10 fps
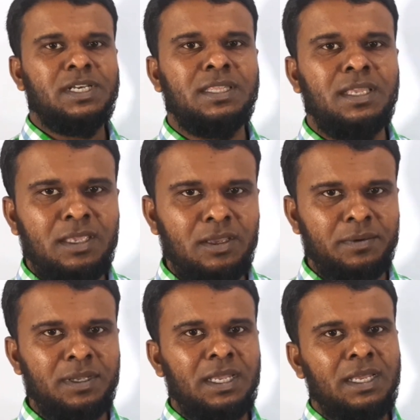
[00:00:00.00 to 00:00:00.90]
জায়গাতে কী
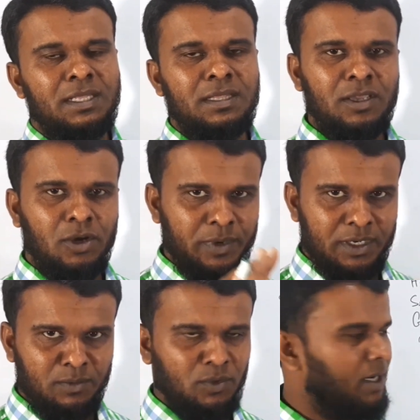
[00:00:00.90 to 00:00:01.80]
হবে দি হবে
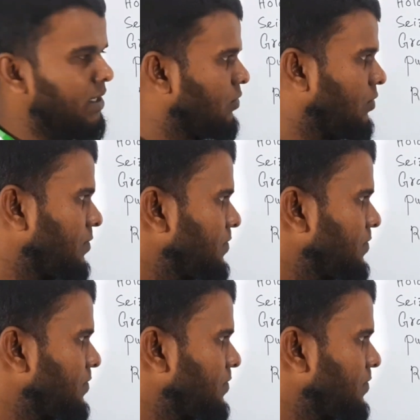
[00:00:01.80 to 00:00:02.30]
এটা মনে রাখো